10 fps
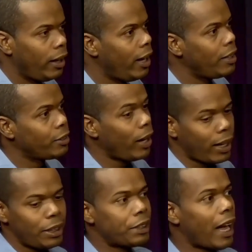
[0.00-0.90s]
eles não é
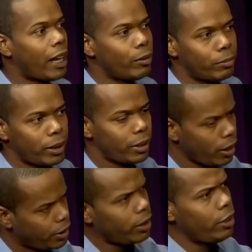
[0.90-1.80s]
que saiam, mas que
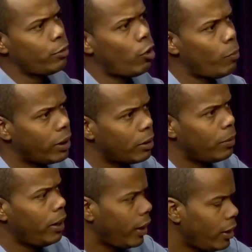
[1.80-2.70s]
eles se transformem também,